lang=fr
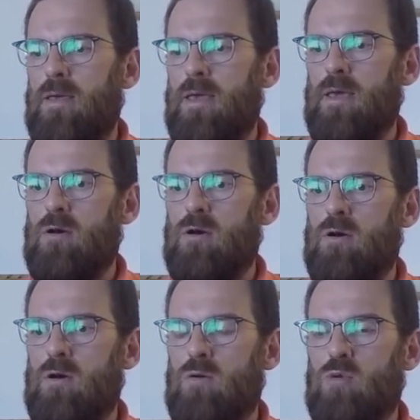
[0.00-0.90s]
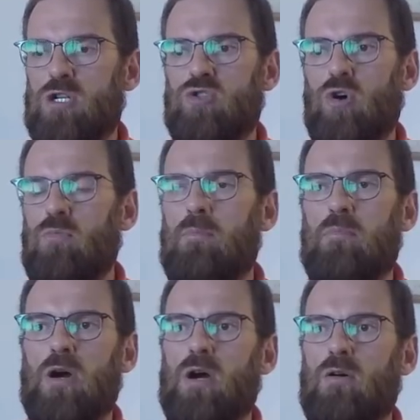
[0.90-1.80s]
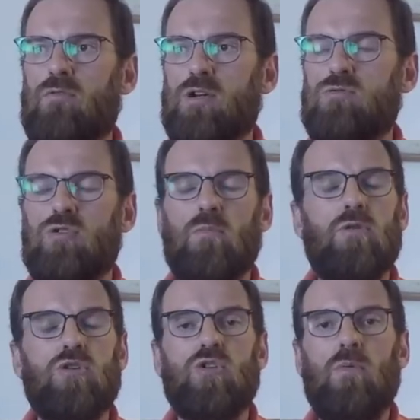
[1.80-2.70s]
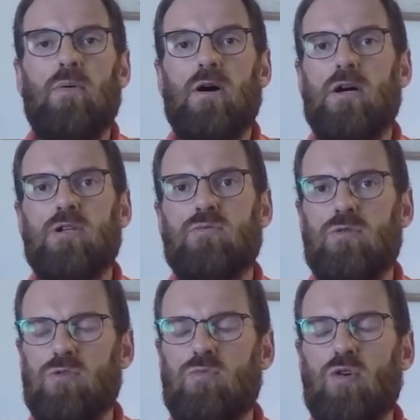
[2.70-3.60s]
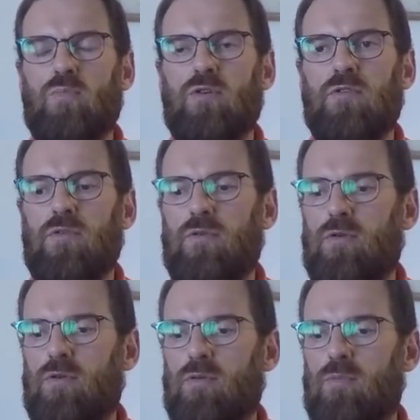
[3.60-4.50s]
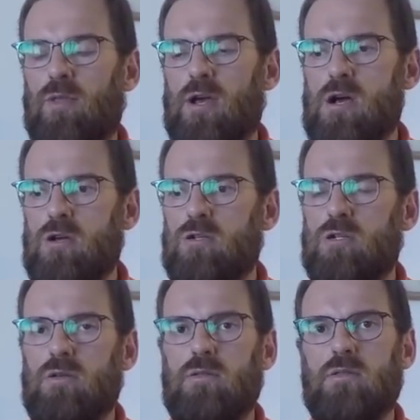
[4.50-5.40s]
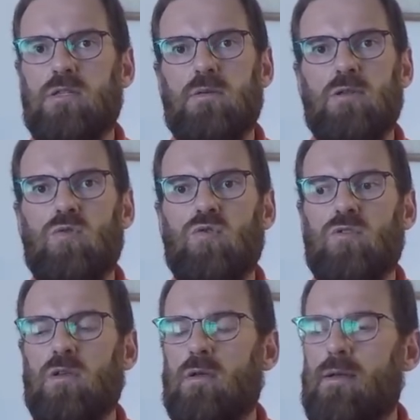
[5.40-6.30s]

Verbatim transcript: Et euh, bah, je dors même pas, enfin je dors, je dors pas, hein. je, me repose euh, bien, 10 minutes,